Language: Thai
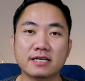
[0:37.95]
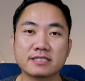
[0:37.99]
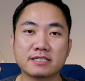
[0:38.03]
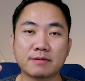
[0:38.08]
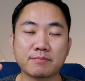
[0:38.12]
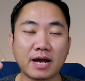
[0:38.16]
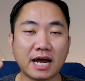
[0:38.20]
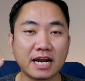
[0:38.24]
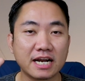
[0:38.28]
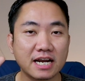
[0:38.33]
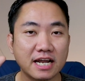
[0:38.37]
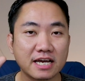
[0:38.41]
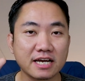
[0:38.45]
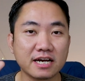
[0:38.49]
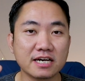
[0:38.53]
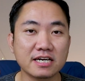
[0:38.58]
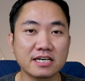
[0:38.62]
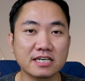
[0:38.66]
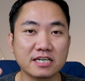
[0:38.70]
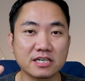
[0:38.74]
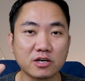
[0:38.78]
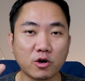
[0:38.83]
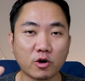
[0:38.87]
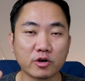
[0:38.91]
สำคัญเลยก็
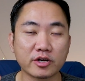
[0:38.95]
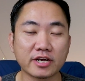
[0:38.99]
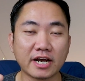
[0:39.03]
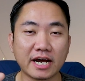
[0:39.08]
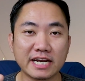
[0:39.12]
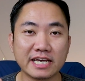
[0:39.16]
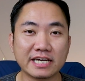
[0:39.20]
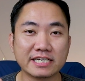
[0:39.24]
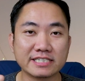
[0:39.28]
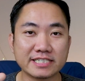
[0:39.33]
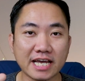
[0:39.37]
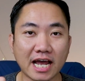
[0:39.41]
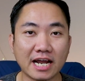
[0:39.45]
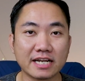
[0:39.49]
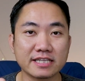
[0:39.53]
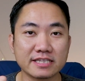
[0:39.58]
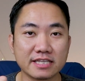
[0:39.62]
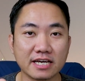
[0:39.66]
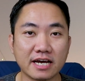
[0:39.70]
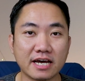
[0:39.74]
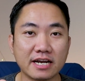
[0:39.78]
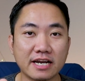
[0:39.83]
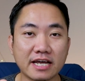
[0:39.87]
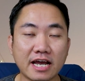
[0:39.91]
คือกดกระดิ่งแจ้ง
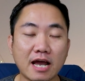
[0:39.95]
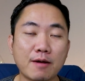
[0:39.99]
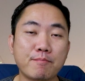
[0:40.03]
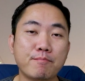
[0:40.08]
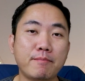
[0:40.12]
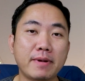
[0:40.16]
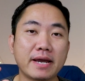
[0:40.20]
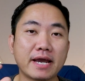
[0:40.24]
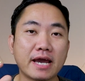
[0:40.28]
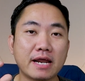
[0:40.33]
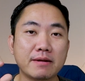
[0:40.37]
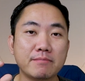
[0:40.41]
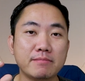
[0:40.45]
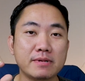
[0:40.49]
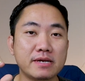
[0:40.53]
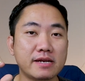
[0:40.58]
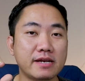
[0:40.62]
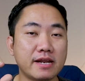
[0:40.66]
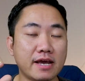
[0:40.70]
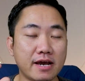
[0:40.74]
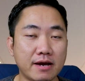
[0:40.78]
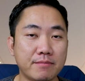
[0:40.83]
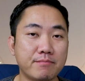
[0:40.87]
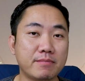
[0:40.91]
เตือนนะครับ ไม่งั้นมัน
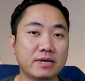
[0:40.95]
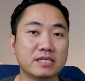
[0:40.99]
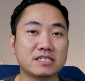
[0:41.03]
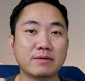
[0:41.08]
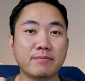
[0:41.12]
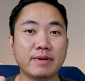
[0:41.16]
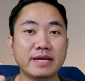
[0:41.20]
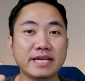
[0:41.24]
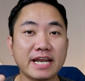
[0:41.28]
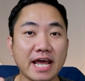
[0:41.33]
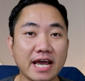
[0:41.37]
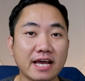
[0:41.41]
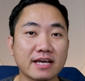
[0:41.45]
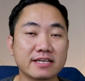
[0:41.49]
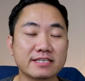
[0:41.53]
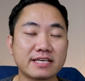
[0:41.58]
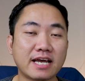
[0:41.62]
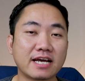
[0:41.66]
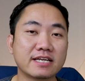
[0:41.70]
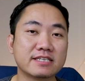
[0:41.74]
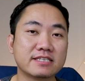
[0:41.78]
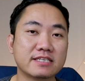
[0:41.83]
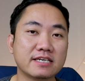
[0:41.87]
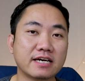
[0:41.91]
เนี่ยมันจะไม่เด้ง
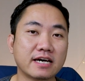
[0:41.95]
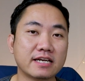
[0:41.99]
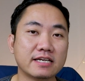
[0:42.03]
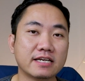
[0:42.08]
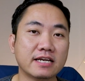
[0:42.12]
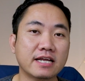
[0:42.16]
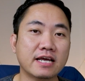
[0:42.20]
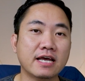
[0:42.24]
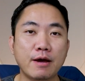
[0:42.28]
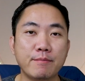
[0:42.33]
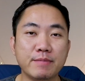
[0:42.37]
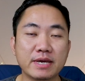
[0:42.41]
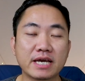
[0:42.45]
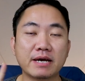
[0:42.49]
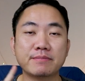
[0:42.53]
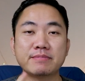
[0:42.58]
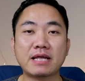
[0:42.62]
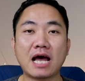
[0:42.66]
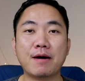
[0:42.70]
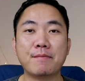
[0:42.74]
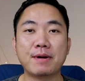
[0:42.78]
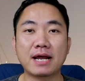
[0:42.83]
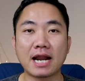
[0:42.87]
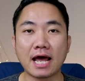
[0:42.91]
แจ้งเตือน มี
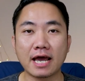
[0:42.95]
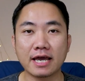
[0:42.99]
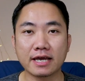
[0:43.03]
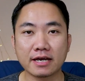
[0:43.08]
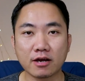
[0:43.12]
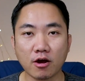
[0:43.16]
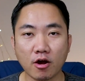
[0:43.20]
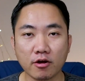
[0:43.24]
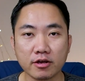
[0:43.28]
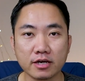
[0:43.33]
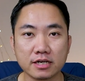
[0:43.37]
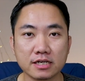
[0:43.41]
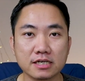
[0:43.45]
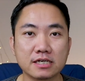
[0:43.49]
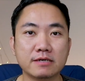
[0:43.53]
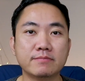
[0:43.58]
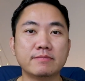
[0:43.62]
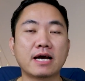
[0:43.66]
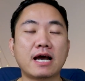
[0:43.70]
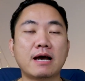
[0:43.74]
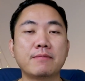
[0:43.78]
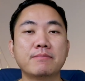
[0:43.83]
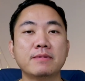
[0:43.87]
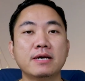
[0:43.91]
คำถามอะไรก็อย่าลืม
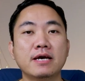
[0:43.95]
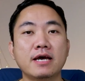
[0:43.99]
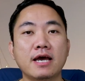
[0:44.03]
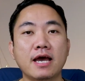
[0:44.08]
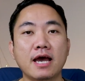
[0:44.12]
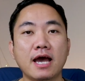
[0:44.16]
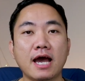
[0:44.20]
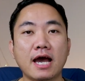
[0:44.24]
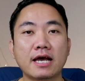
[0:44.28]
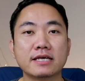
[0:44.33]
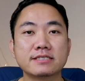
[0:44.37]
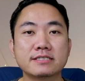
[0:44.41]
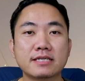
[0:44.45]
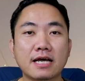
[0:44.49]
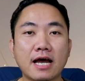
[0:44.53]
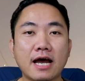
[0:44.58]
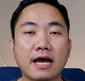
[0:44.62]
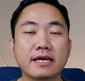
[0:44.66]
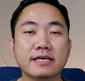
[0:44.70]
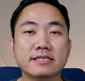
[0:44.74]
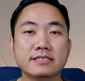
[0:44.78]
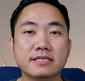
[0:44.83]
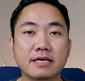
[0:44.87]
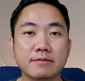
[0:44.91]
นะครับแอดไล
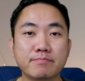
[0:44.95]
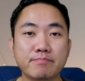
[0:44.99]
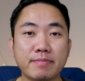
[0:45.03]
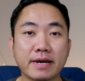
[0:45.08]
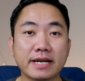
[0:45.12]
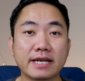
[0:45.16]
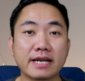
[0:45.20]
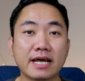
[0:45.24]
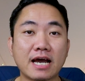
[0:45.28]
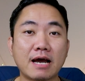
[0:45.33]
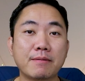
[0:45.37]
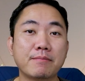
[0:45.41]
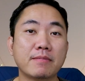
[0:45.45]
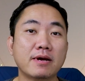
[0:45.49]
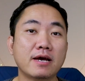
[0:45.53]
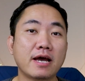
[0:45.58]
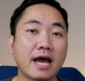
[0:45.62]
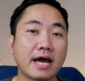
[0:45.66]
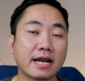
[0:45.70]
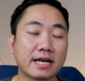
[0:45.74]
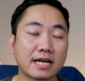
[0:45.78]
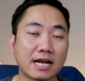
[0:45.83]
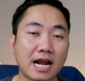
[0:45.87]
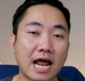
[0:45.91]
น์เซียนเป็ดนะครับ
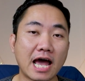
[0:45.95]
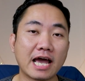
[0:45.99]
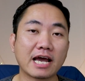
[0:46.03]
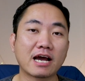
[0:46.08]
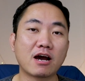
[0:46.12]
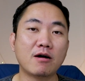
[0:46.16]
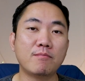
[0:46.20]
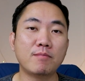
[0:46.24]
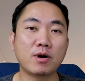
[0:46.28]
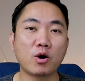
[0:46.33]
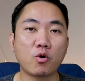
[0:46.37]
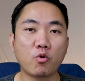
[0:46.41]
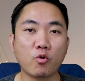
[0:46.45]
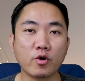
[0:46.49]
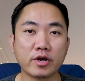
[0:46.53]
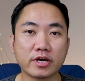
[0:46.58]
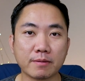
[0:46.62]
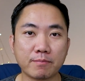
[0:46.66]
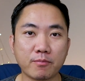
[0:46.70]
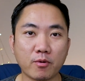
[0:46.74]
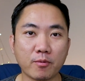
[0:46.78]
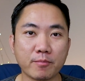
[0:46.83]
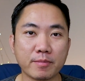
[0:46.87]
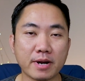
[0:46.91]
แอดไลน์เข้ามาคุย
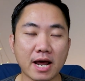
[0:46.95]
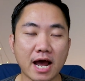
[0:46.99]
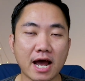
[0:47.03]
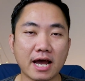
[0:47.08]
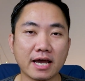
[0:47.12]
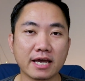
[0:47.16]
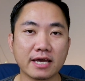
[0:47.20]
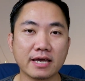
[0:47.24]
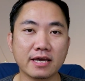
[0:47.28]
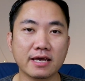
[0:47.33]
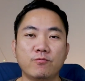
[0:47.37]
กับผมได้